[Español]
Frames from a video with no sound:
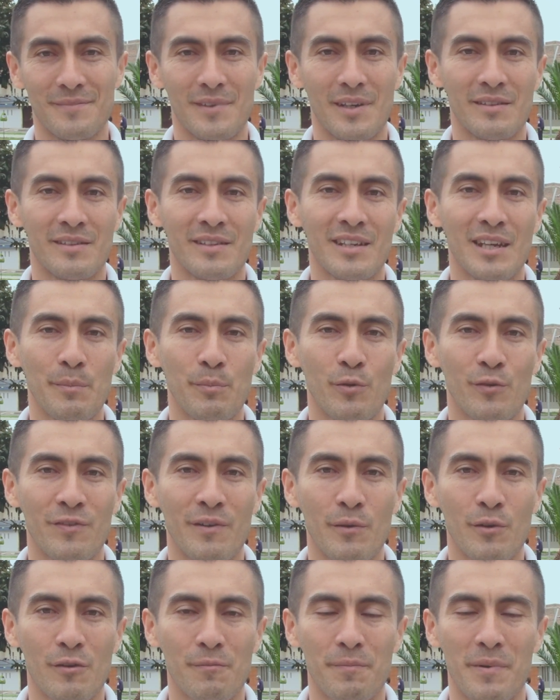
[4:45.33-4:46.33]
Así que por
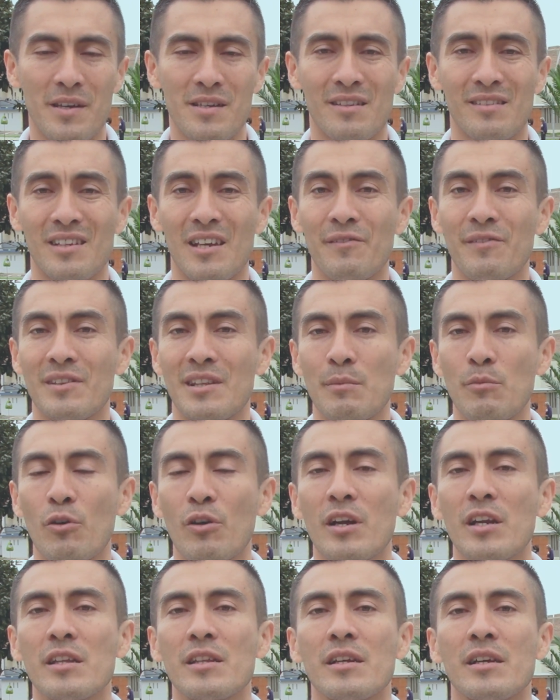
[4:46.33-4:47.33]
favor, padres, evitemos
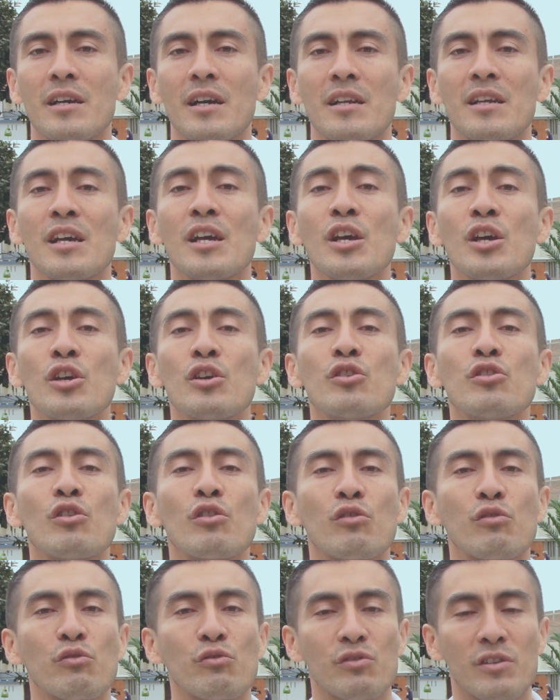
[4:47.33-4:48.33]
criticar y
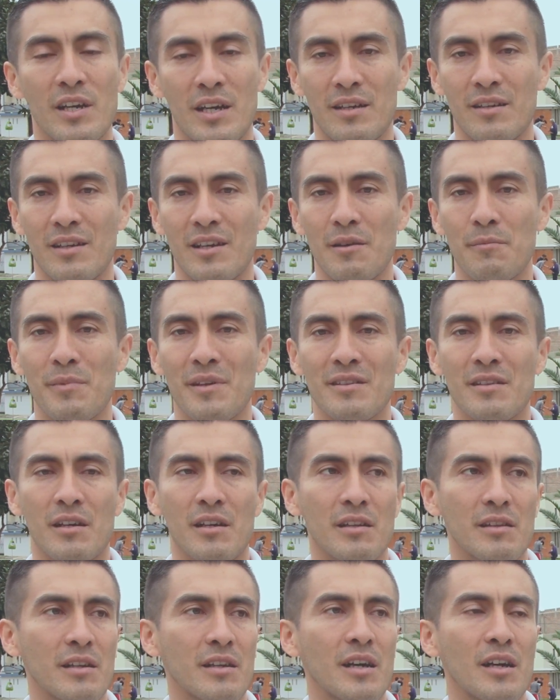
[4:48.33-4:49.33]
o juzgar. En vez de
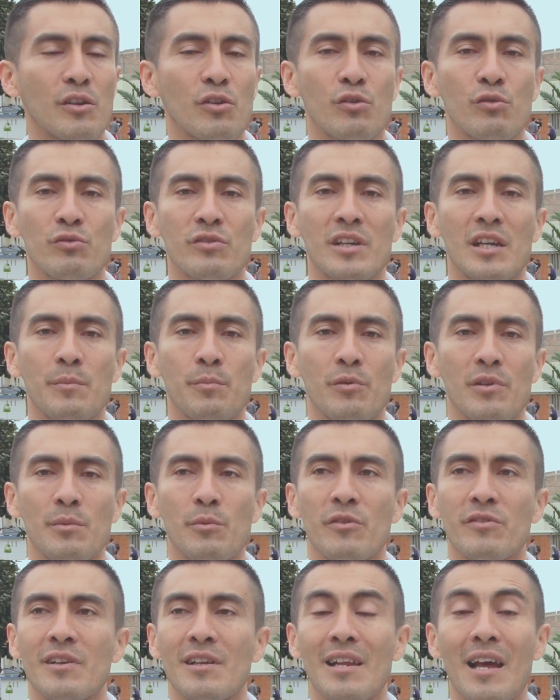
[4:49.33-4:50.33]
criticar y o juzgar,
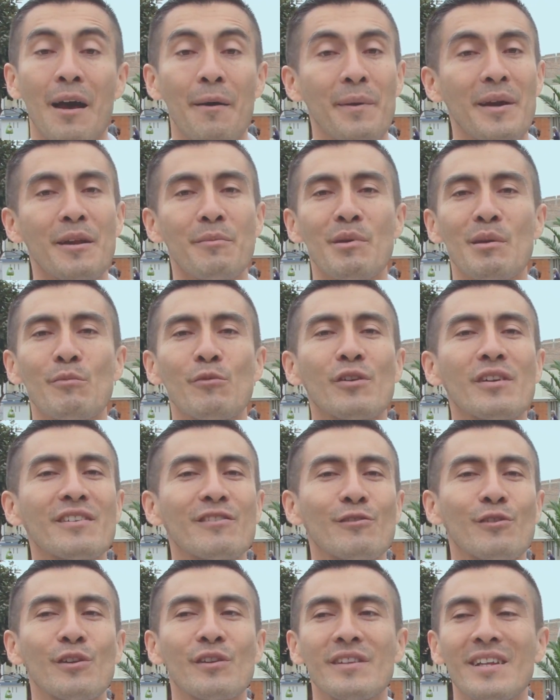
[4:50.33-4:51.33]
podemos decirle, a ver, mi amor, y
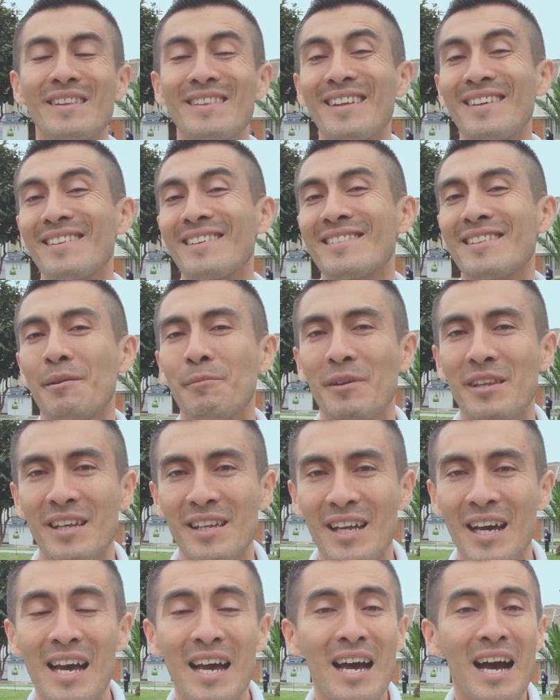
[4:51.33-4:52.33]
si lo intentas de esta
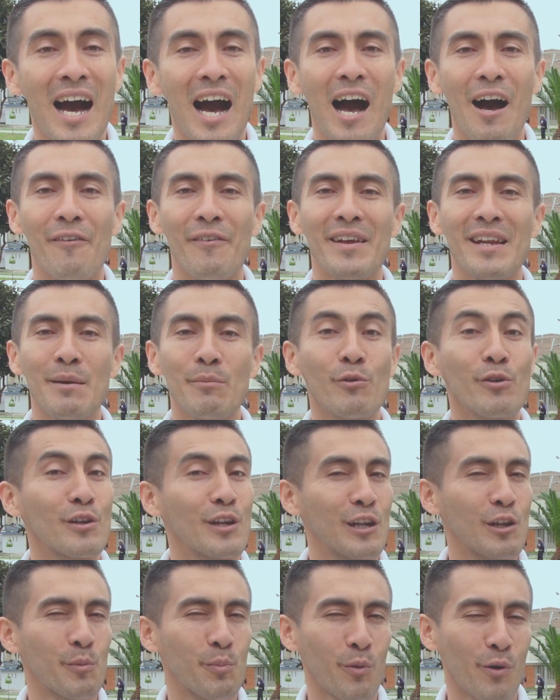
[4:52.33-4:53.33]
manera, a ver, amor,
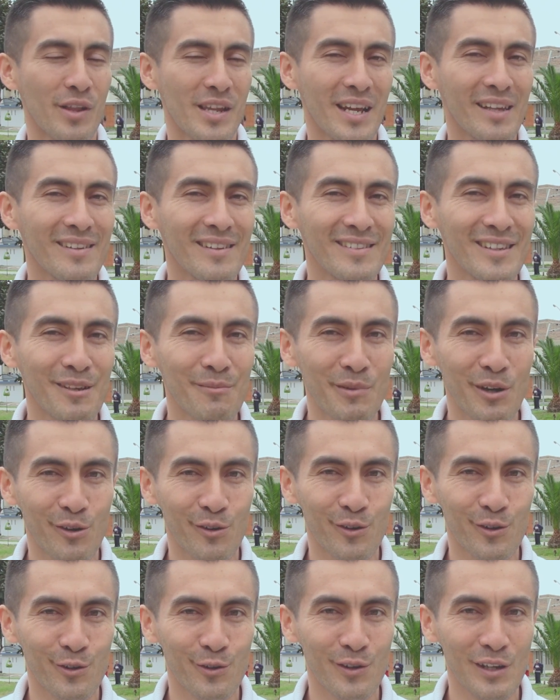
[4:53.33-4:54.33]
y lo podrás hacer
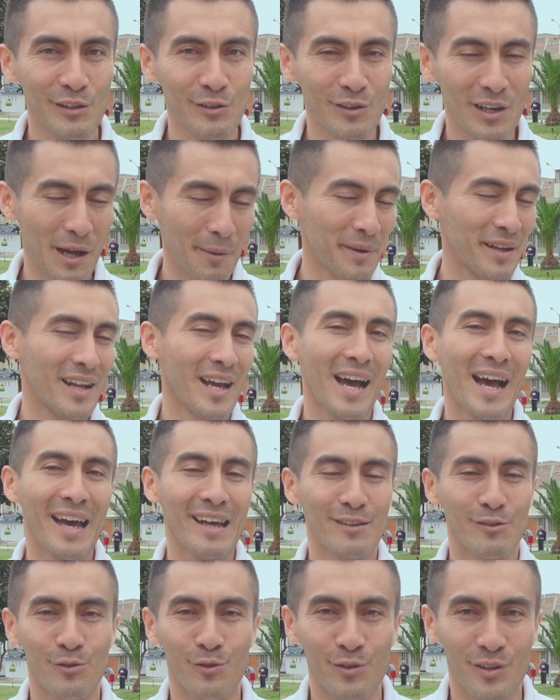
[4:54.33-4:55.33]
mejor, corazón, a ver,
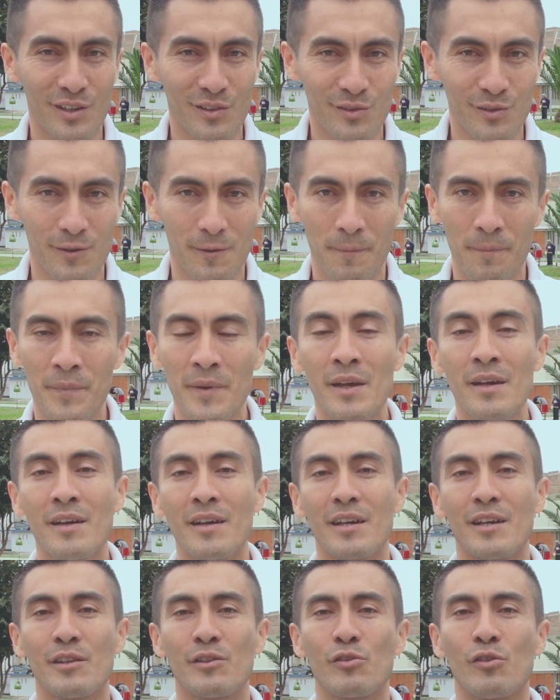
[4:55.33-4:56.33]
hazlo, corazón.
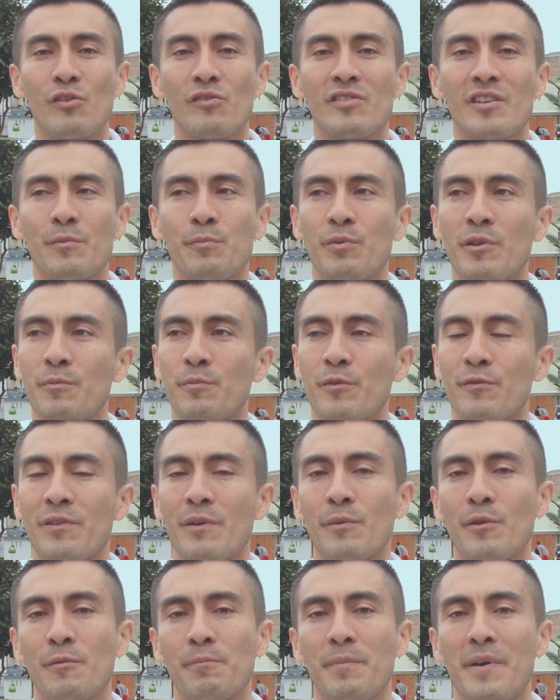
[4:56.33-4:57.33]
Entonces, pues, por
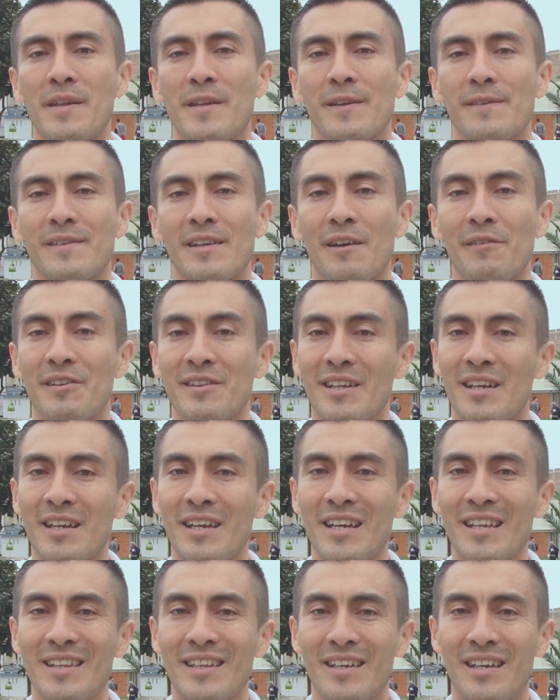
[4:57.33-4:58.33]
favor, padres, evitar
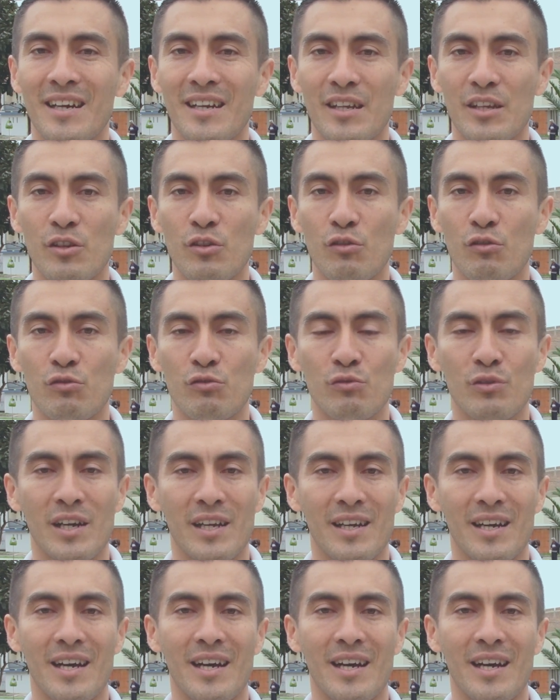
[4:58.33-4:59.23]
criticar y o juzgar.